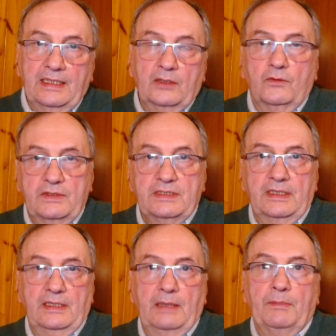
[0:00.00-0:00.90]
Ecco, qui
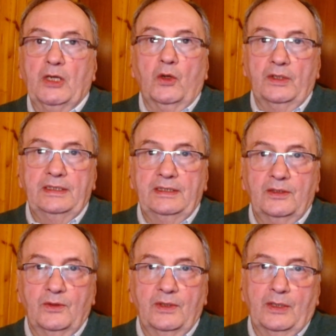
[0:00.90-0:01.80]
c'è è parola di
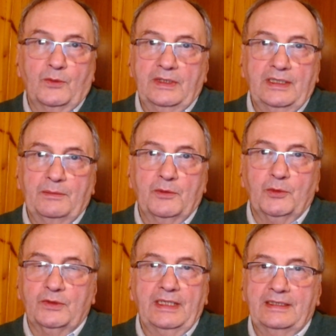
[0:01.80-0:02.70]
Dio e quindi è più
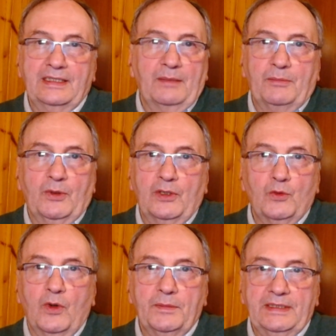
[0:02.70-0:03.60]
potente della parola
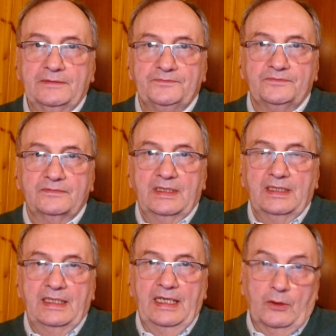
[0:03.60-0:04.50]
degli uomini
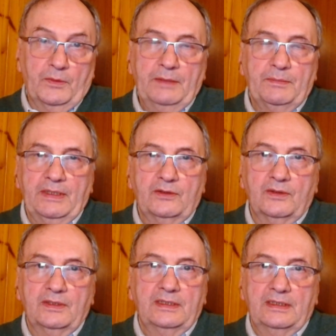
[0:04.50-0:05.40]
e come ripeto,